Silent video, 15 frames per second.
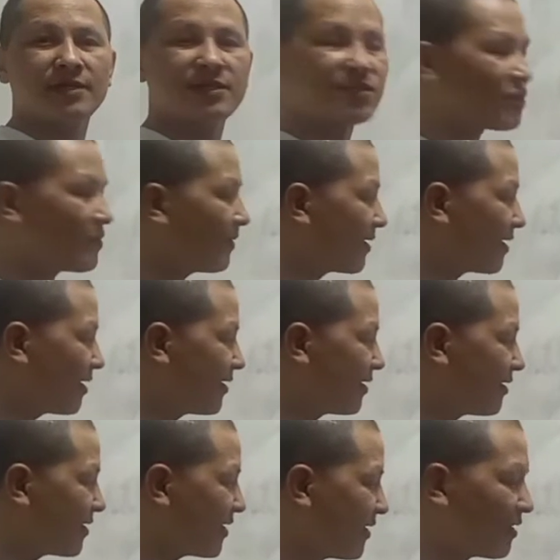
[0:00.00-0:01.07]
वेजिटेबल
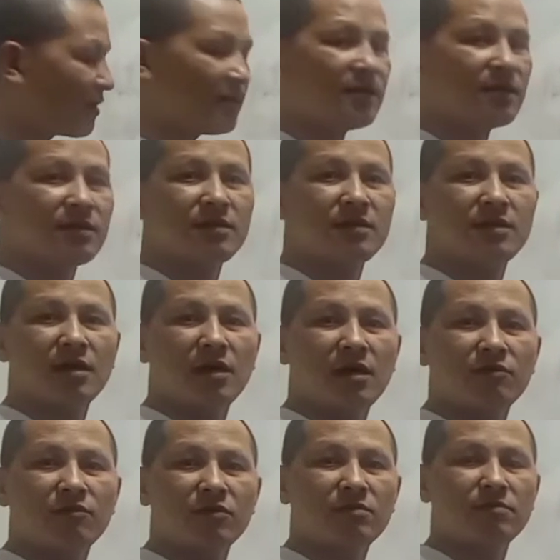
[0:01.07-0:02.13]
कटिंग करने के लिए
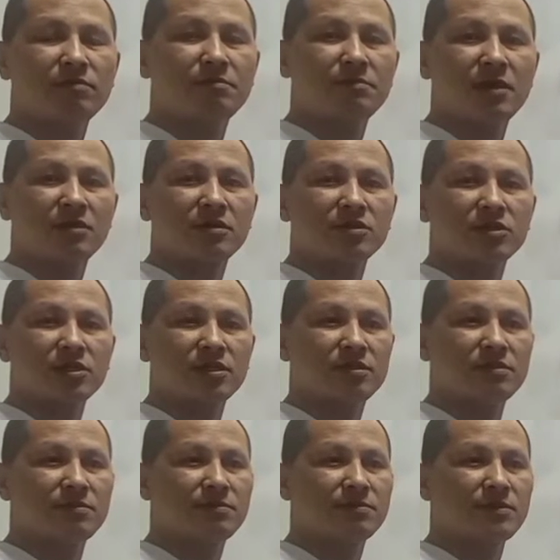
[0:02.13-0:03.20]
आपको ब्राउन
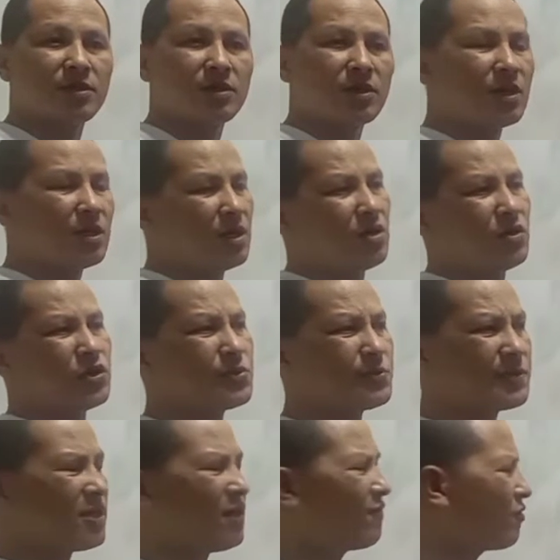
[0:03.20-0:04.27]

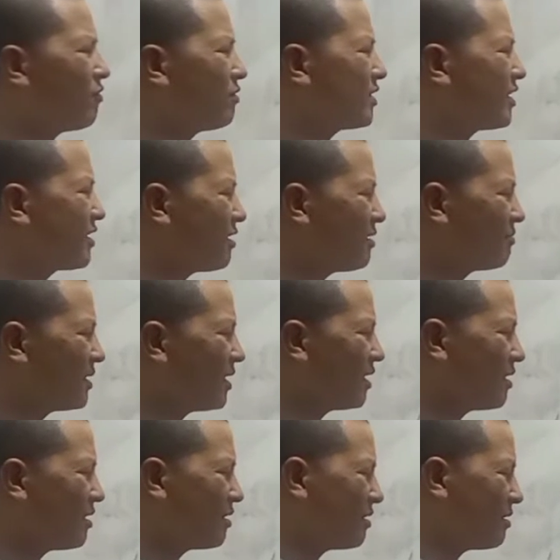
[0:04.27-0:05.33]
उसमें से आपको देखिए
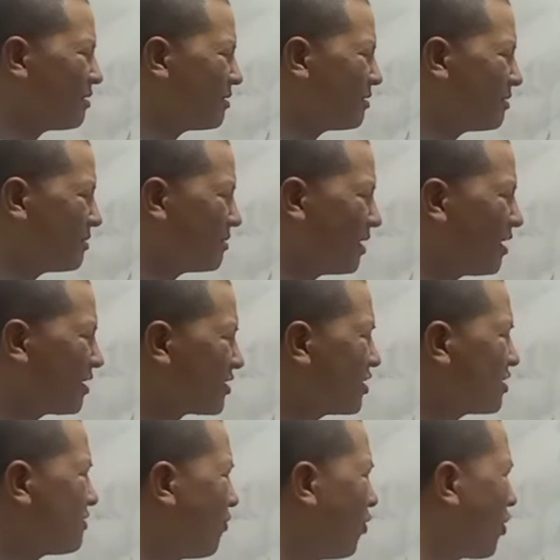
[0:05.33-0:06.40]
हर
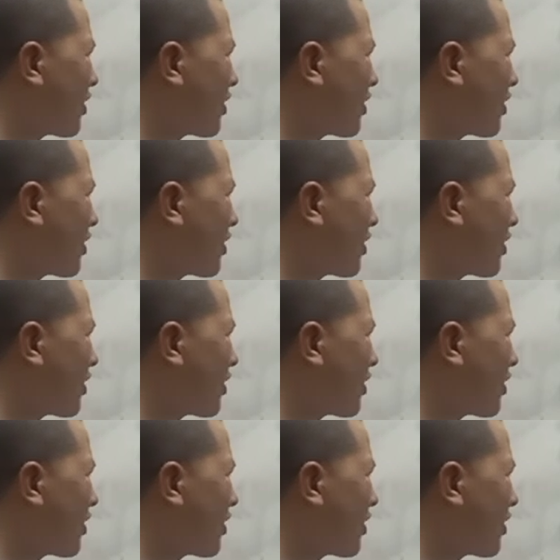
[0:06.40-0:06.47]
चीज